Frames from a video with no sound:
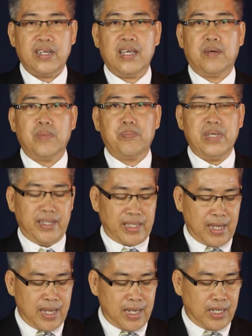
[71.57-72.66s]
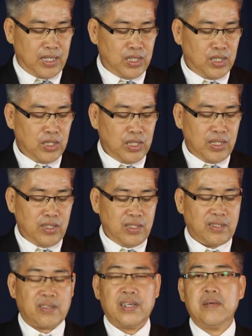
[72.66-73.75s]
Dia meminta
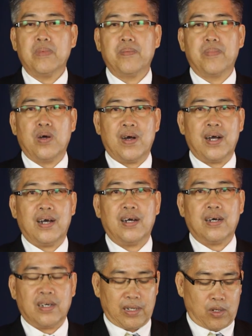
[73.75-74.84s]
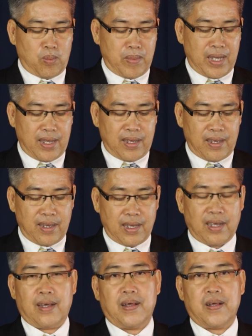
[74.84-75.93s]
istri membawa ke rumah
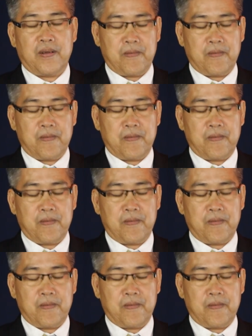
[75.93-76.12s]
kakak.